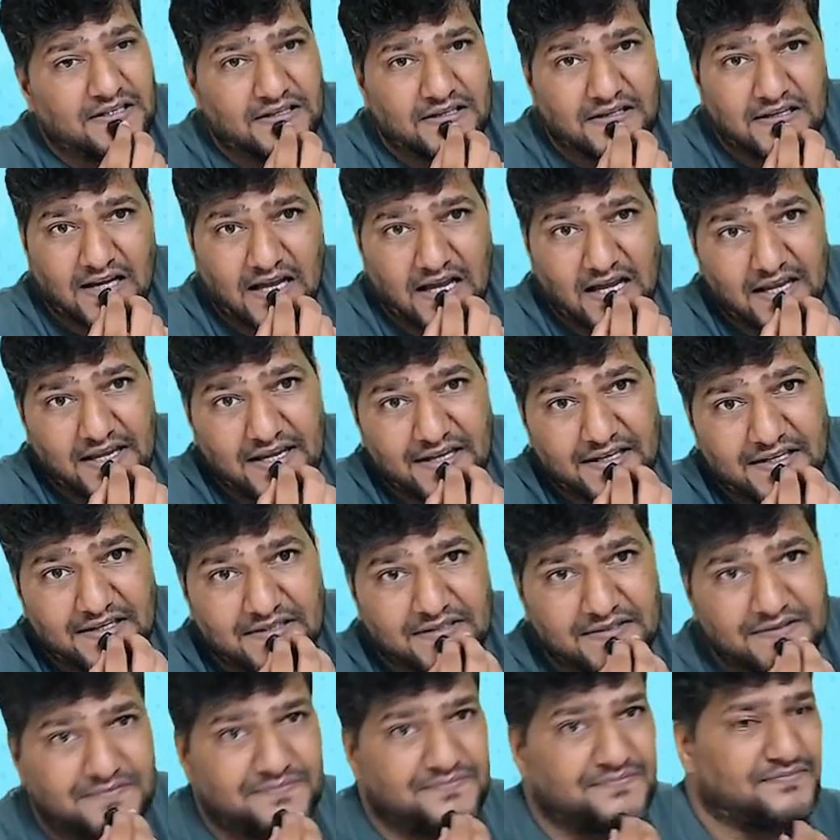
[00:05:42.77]
राइट
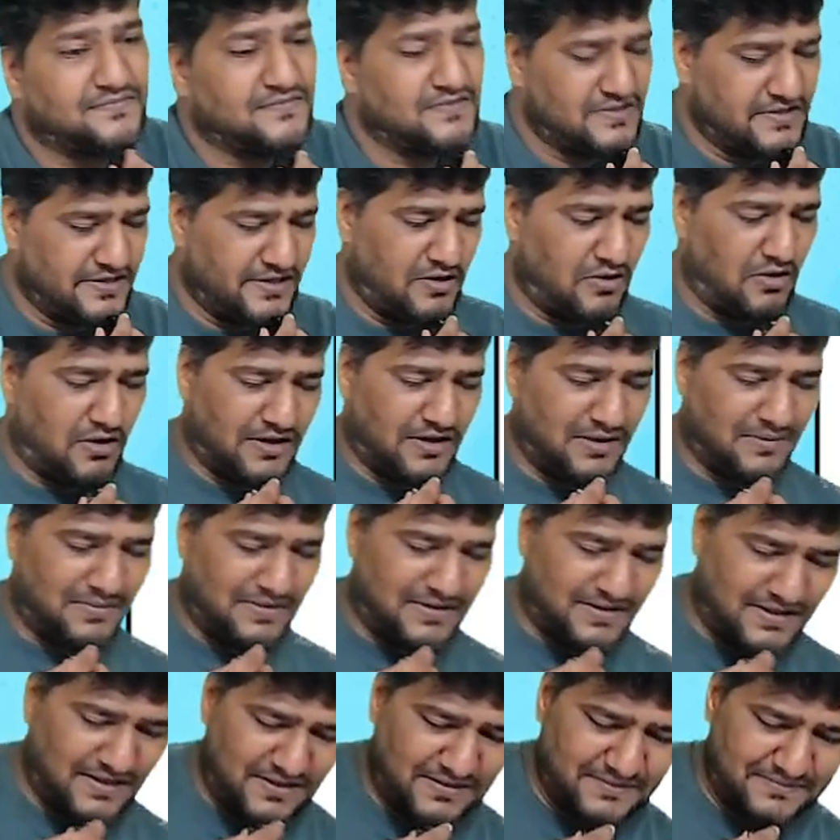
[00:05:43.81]
चलो आगे
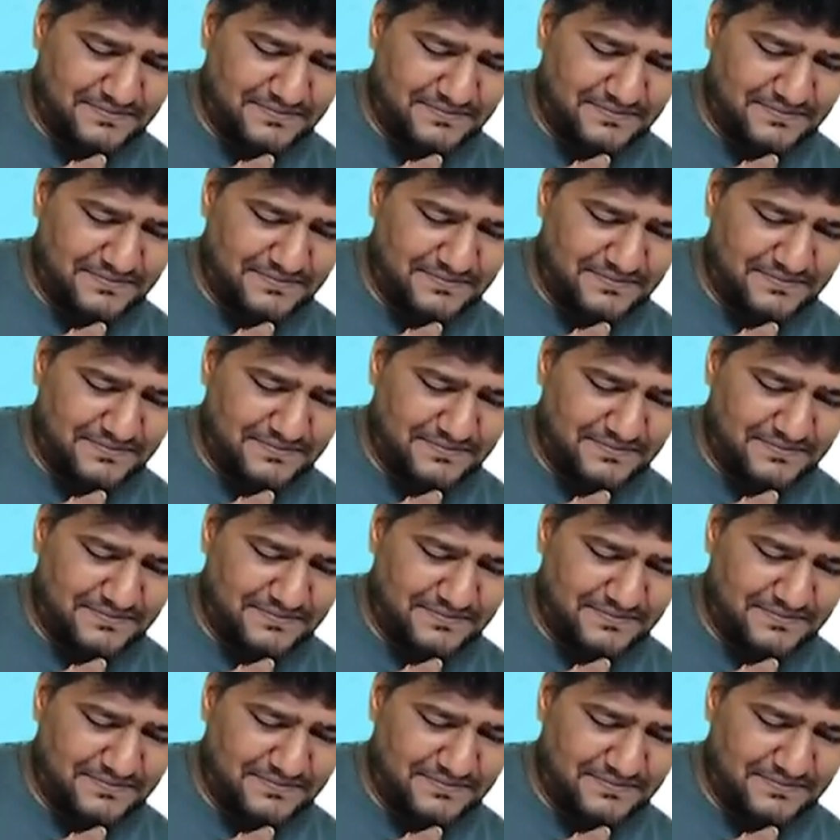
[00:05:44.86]
बढ़ते